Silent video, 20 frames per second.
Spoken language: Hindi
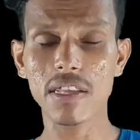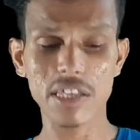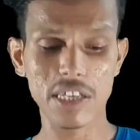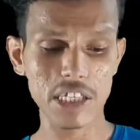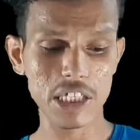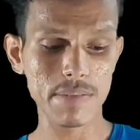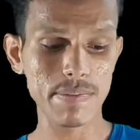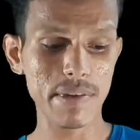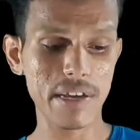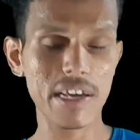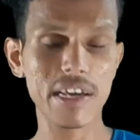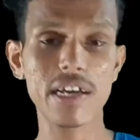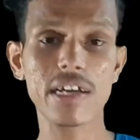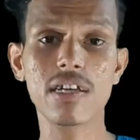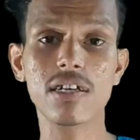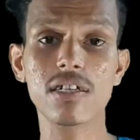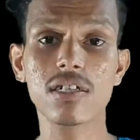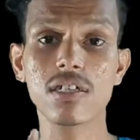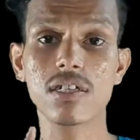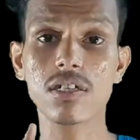बाद इसमें एक
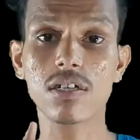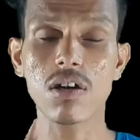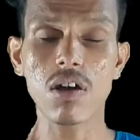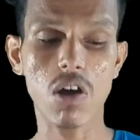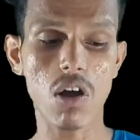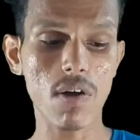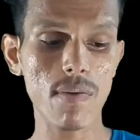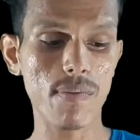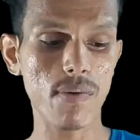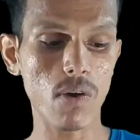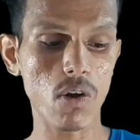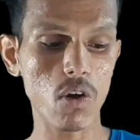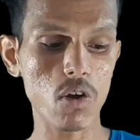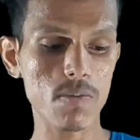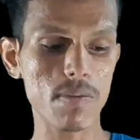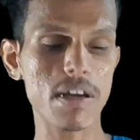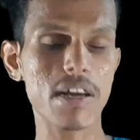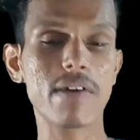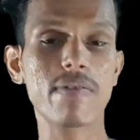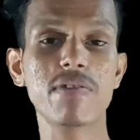ऑफ ऑन
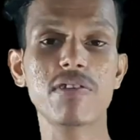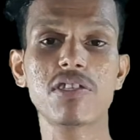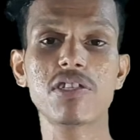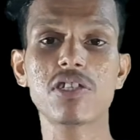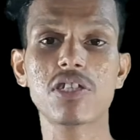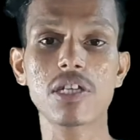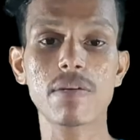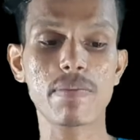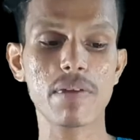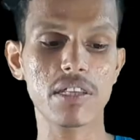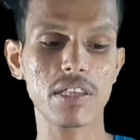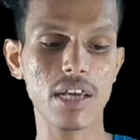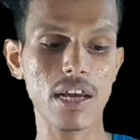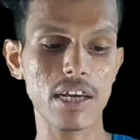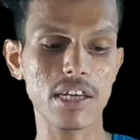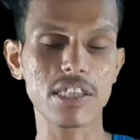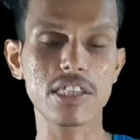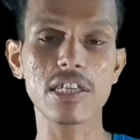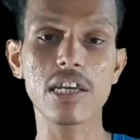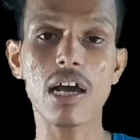वाला भी सिस्टम रहता
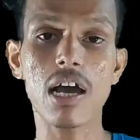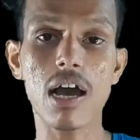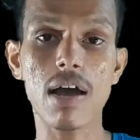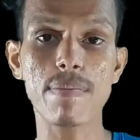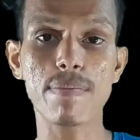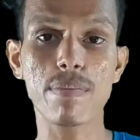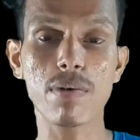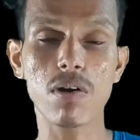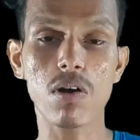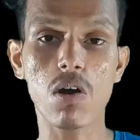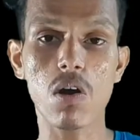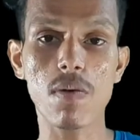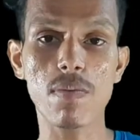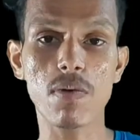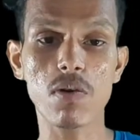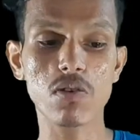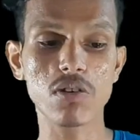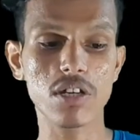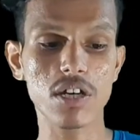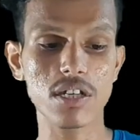है इससे आप ऑफ
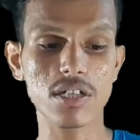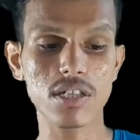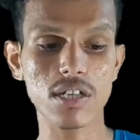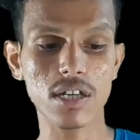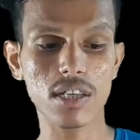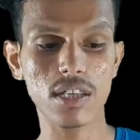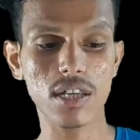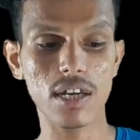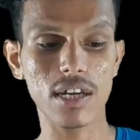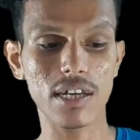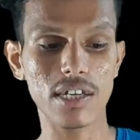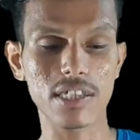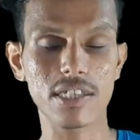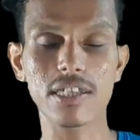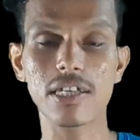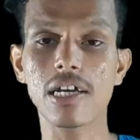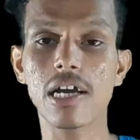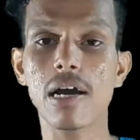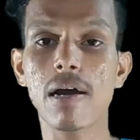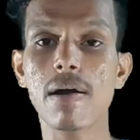ऑन कर सकते हैं
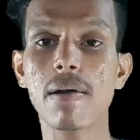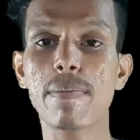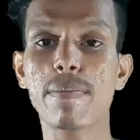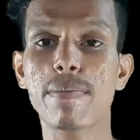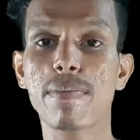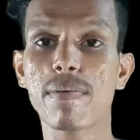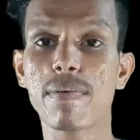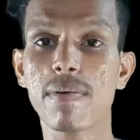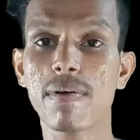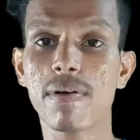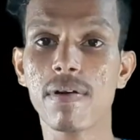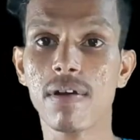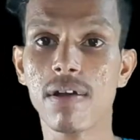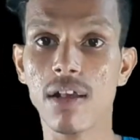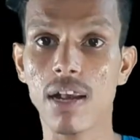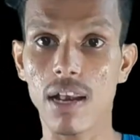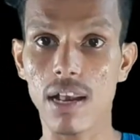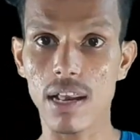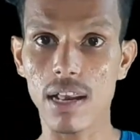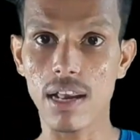इससे आप
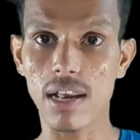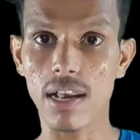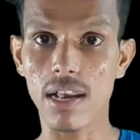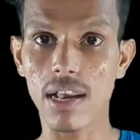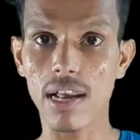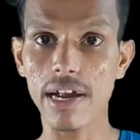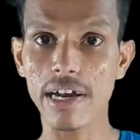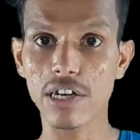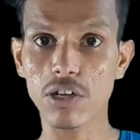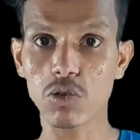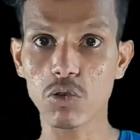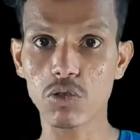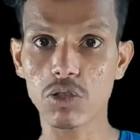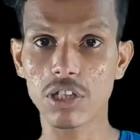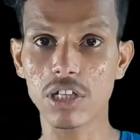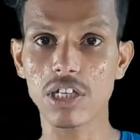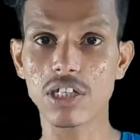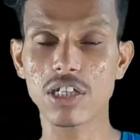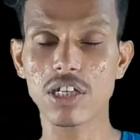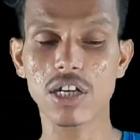लाइट को
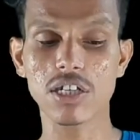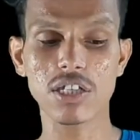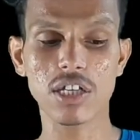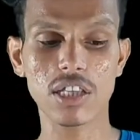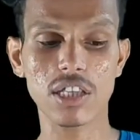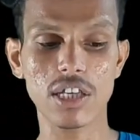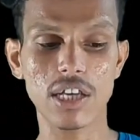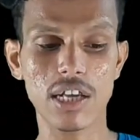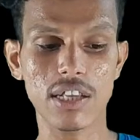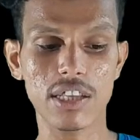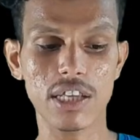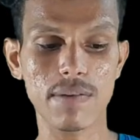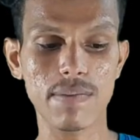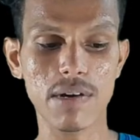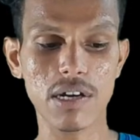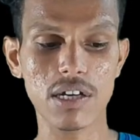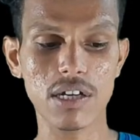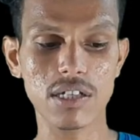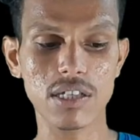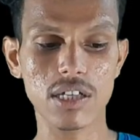तेज़ कर सकते हैं या धीमा
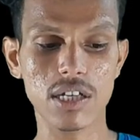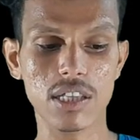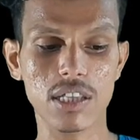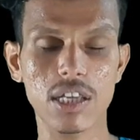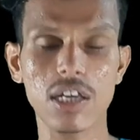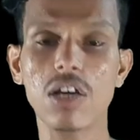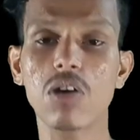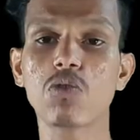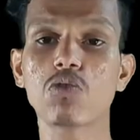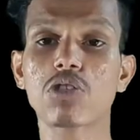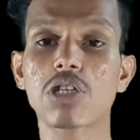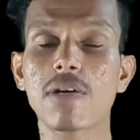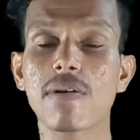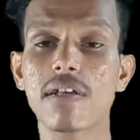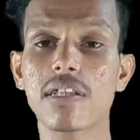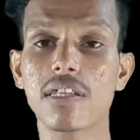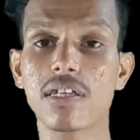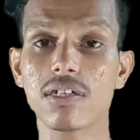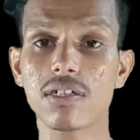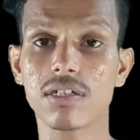कर सकते हैं उसके
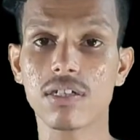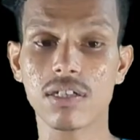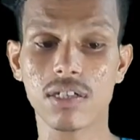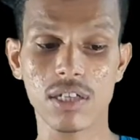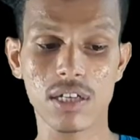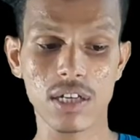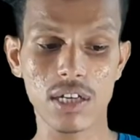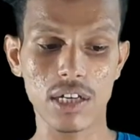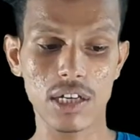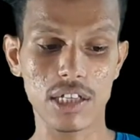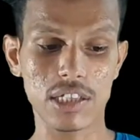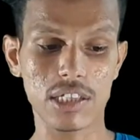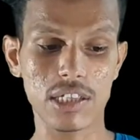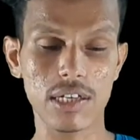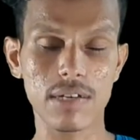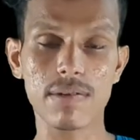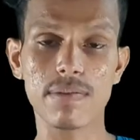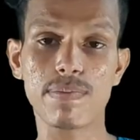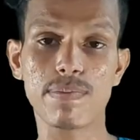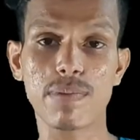बाद
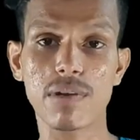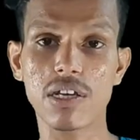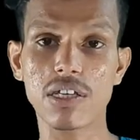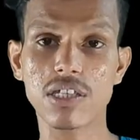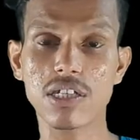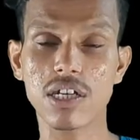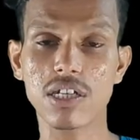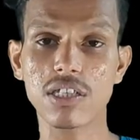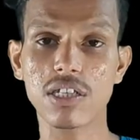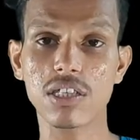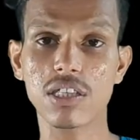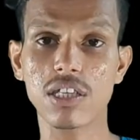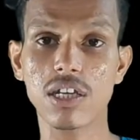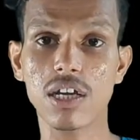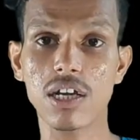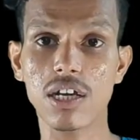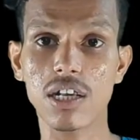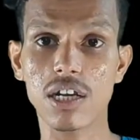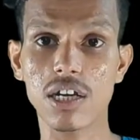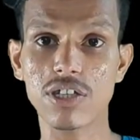इससे प्लस कर सकते
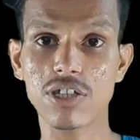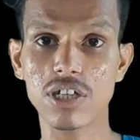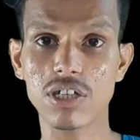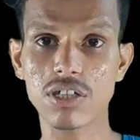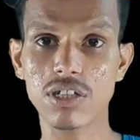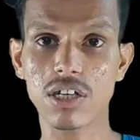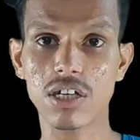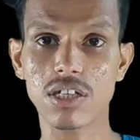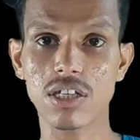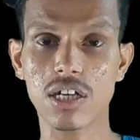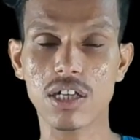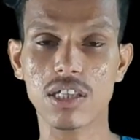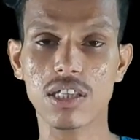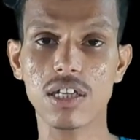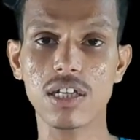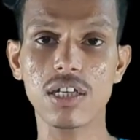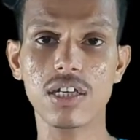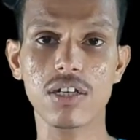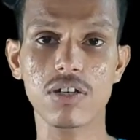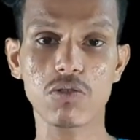हैं कलर चेंज कर सकते
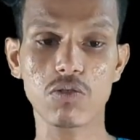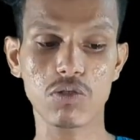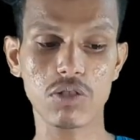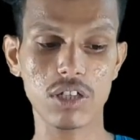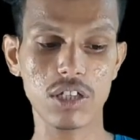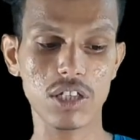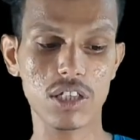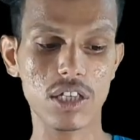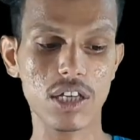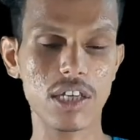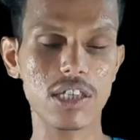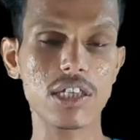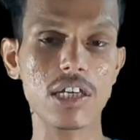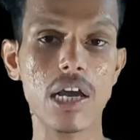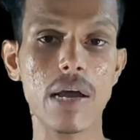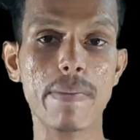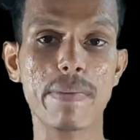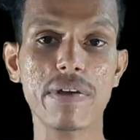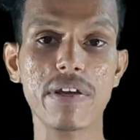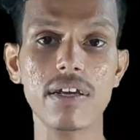हैं कुछ इस तरह से
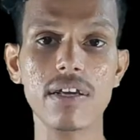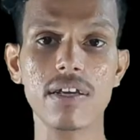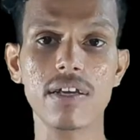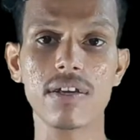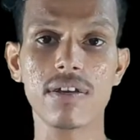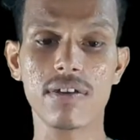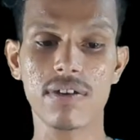आपके